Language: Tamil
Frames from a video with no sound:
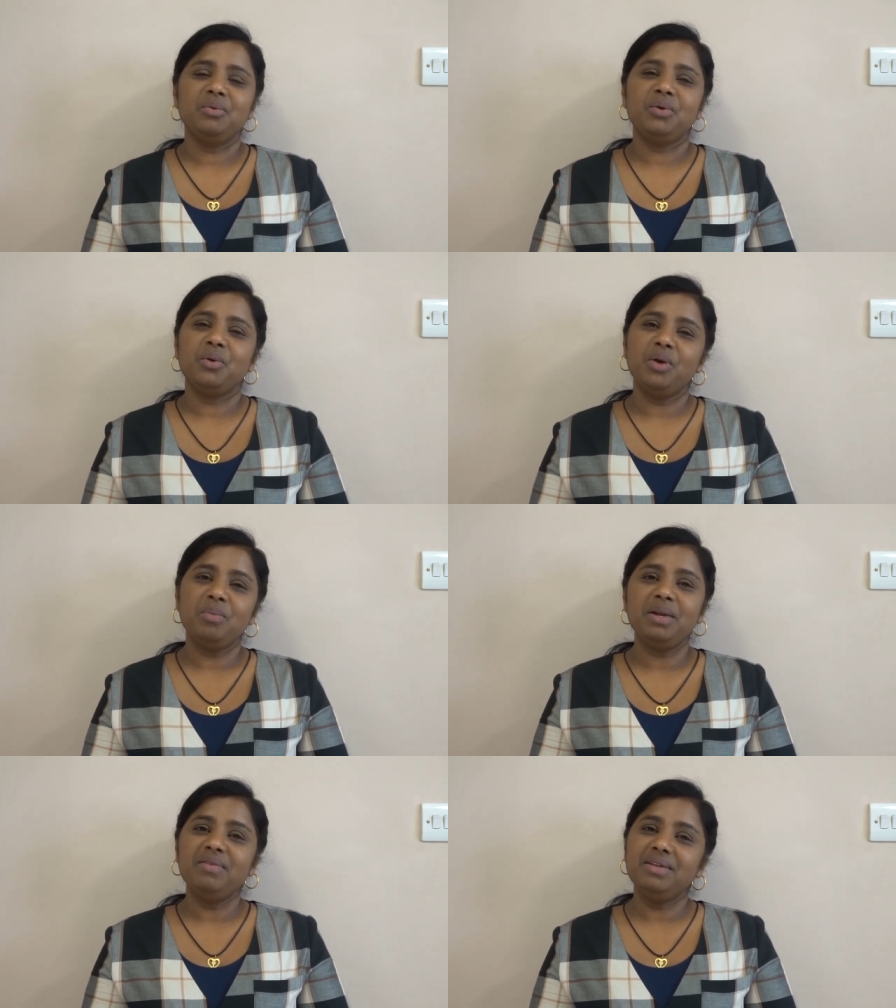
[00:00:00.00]
உங்களோட
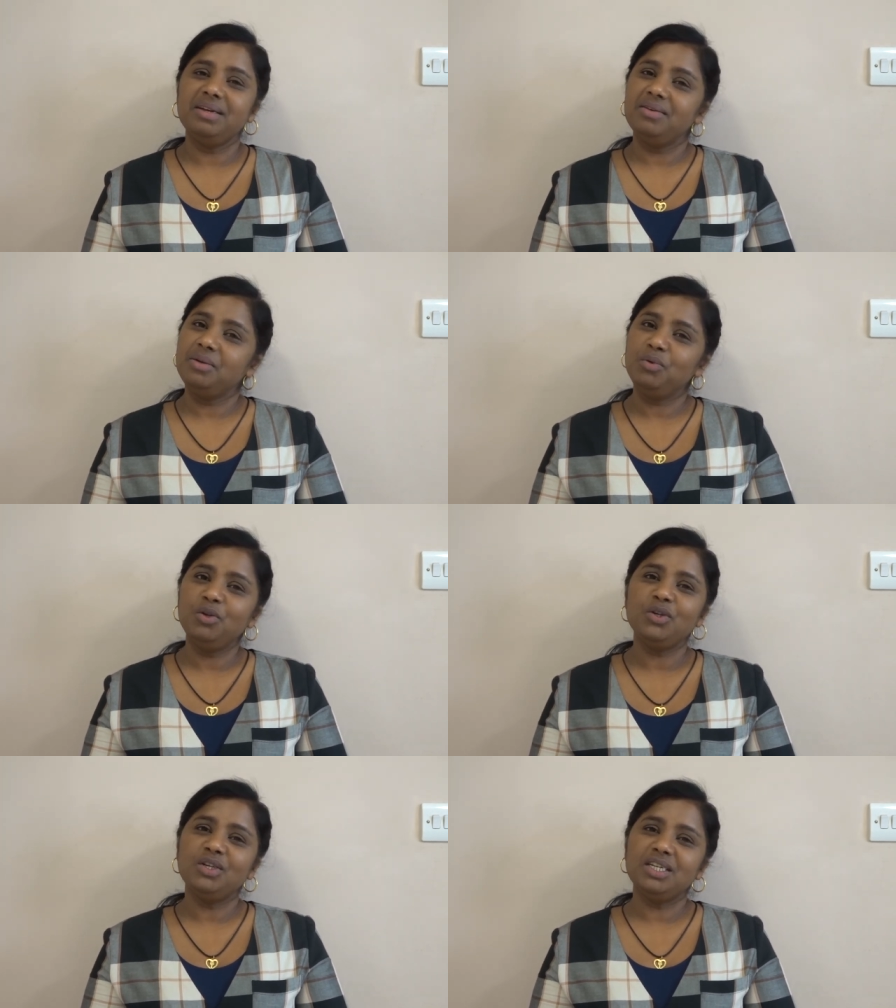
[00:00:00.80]
உடம்புல
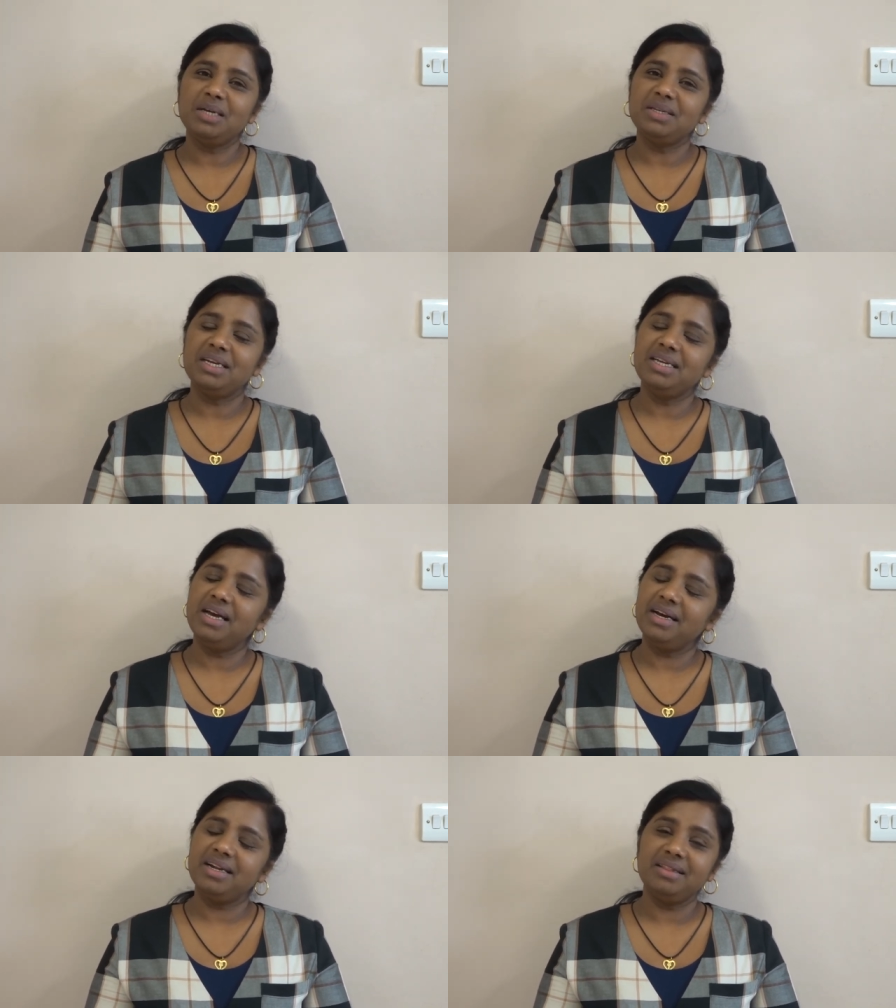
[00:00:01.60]
இம்யூனி சிஸ்டம்
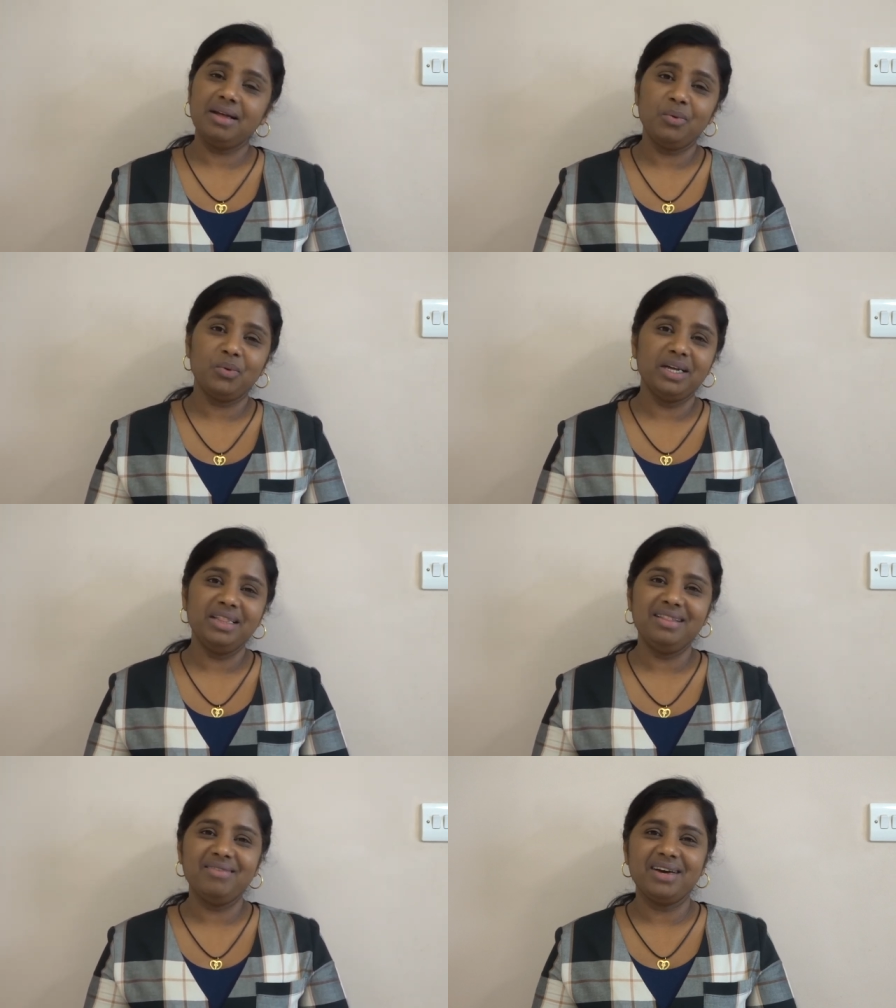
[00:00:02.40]
சரியாக இருந்தால் உங்களை
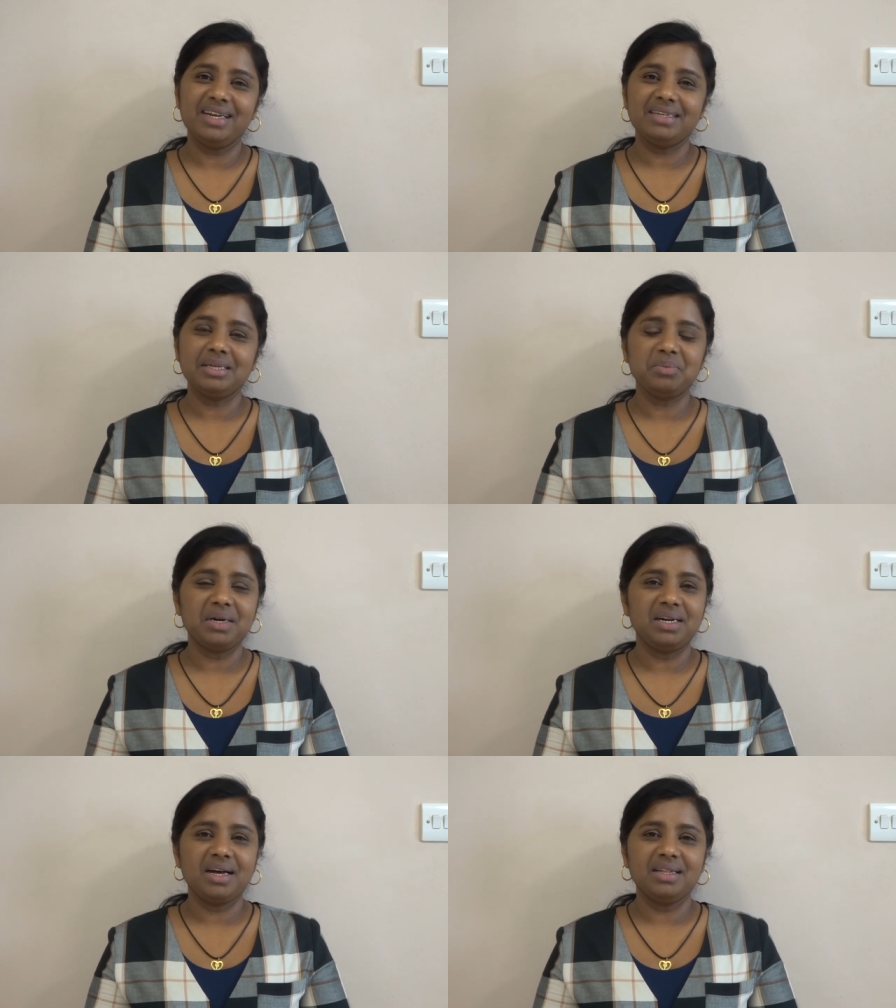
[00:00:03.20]
எந்த வைரஸும்
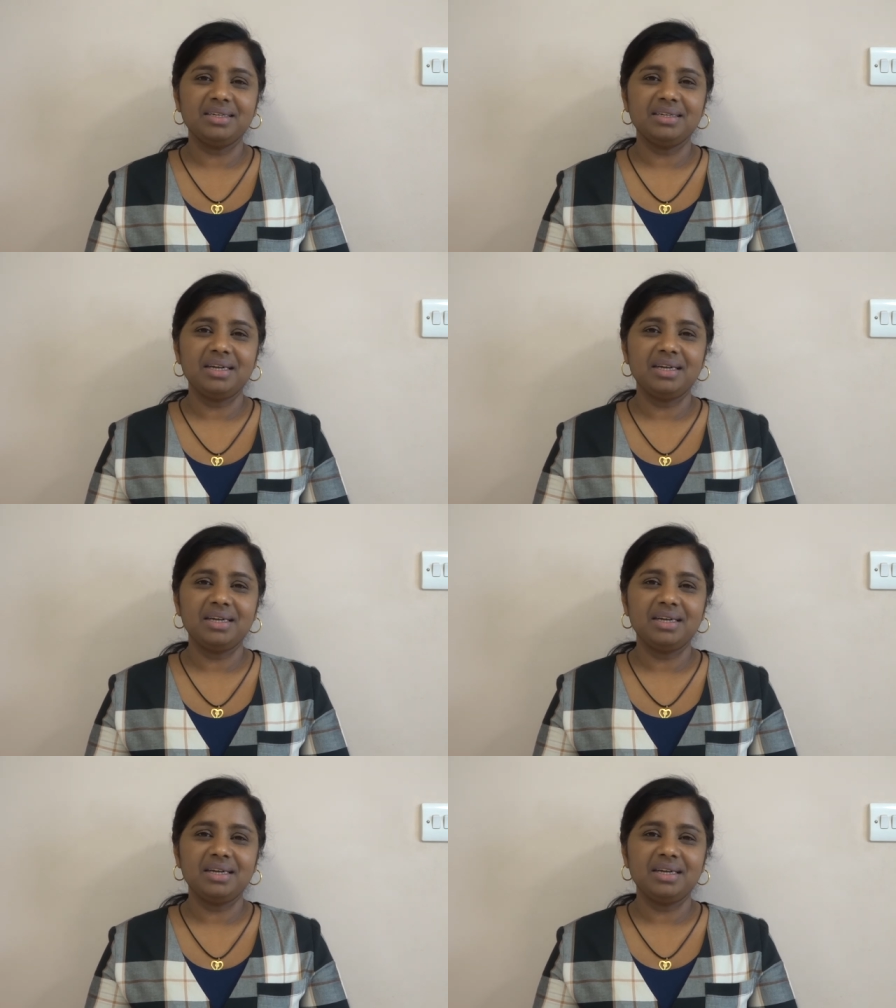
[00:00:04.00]
வண்டாது